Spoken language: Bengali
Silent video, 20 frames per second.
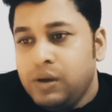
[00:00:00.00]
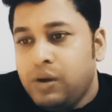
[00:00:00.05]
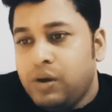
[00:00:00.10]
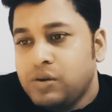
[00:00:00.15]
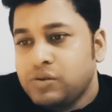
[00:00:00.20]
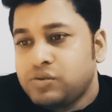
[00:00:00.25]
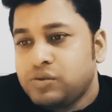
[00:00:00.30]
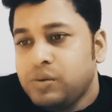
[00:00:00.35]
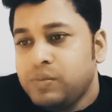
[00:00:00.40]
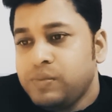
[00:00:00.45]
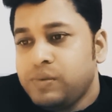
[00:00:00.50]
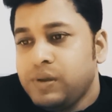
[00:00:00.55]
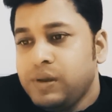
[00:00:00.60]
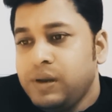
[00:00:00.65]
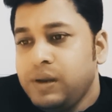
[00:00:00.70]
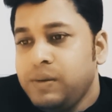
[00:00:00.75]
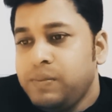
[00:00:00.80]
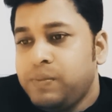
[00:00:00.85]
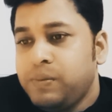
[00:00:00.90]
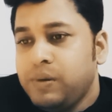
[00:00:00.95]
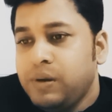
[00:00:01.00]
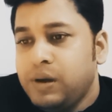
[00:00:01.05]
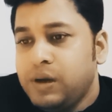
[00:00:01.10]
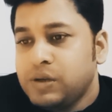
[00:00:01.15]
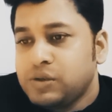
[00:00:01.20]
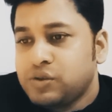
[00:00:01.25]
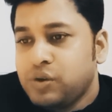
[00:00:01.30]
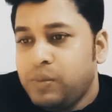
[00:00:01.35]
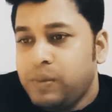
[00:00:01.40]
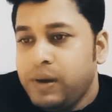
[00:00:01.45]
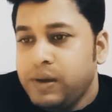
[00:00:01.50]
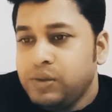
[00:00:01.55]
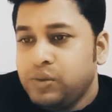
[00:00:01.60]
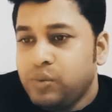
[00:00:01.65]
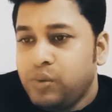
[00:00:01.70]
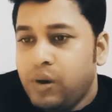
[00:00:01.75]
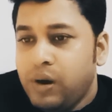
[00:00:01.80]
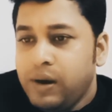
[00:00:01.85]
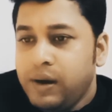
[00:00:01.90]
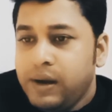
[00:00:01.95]
অষ্টম শ্রেণীর সময় দু
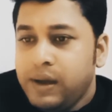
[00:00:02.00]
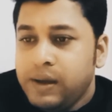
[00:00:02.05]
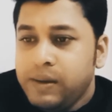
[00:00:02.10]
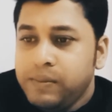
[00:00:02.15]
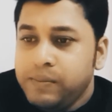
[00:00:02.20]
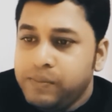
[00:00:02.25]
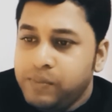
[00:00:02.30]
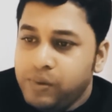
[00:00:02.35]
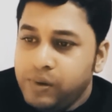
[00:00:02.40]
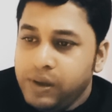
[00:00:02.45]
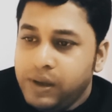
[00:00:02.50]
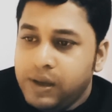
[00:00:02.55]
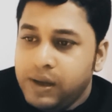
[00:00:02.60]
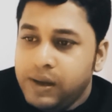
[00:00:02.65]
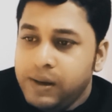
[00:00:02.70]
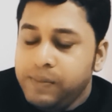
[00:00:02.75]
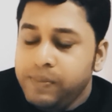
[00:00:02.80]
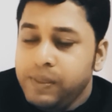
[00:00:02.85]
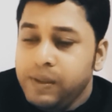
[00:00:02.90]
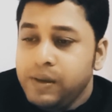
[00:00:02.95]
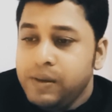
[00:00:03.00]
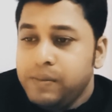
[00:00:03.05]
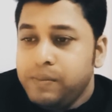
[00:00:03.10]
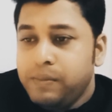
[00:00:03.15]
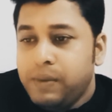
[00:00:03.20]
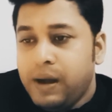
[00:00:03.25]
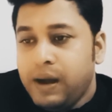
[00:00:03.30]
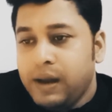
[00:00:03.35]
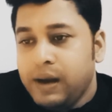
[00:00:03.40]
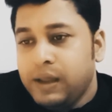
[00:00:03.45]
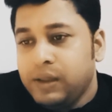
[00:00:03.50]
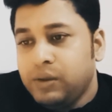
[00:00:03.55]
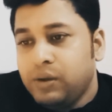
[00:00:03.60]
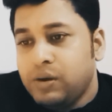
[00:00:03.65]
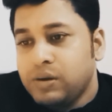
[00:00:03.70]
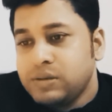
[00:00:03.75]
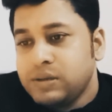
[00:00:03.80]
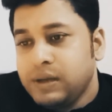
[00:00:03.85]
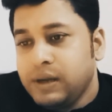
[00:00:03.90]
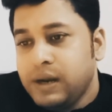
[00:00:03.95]
ঘন্টা পরীক্ষা বাংলা
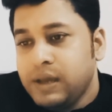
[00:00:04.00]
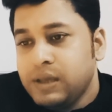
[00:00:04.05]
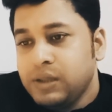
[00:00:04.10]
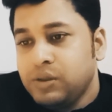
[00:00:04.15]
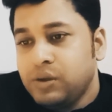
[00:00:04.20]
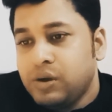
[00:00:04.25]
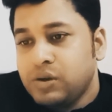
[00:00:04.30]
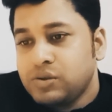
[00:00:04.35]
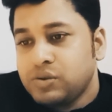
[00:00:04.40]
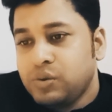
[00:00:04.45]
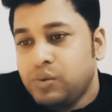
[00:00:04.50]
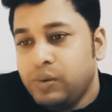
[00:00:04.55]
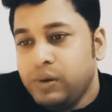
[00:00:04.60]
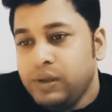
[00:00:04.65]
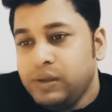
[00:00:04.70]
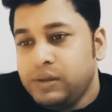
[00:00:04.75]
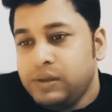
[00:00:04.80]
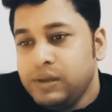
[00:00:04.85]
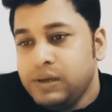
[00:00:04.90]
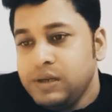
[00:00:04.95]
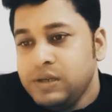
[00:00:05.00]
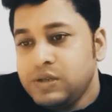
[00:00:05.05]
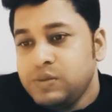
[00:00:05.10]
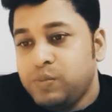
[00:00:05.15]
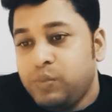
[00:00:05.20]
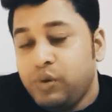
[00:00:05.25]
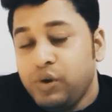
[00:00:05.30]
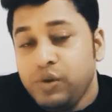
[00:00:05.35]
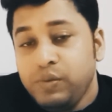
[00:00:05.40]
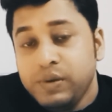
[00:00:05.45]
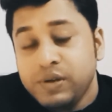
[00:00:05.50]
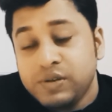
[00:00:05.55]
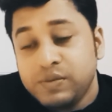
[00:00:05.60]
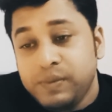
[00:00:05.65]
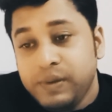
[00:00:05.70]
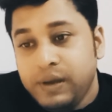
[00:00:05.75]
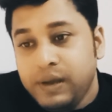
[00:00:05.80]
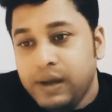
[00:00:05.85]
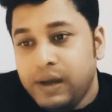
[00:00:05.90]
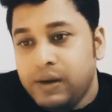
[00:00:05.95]
দশ ইংরেজি দশ গণিত তিরিশ পরিবেশ
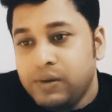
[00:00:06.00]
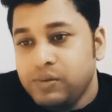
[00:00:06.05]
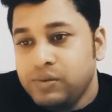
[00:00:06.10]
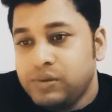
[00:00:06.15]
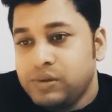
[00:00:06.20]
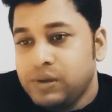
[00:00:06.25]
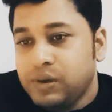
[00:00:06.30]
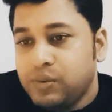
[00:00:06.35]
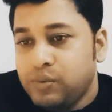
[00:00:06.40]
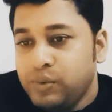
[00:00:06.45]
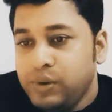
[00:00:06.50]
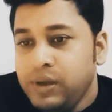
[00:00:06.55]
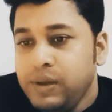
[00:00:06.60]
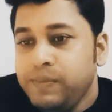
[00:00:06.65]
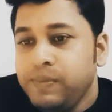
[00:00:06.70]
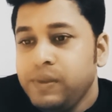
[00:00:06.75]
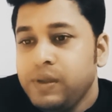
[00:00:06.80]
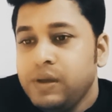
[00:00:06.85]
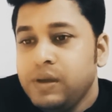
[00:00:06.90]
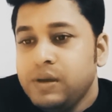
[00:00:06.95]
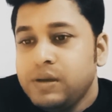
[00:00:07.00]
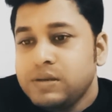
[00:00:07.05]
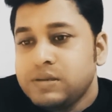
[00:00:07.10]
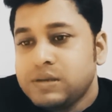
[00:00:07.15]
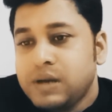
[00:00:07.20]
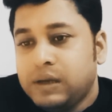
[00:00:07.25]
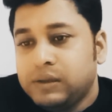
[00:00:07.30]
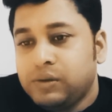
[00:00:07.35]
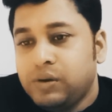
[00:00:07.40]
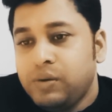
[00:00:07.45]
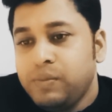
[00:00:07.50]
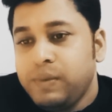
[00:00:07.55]
বিজ্ঞান হচ্ছে কুড়ি সাধারণ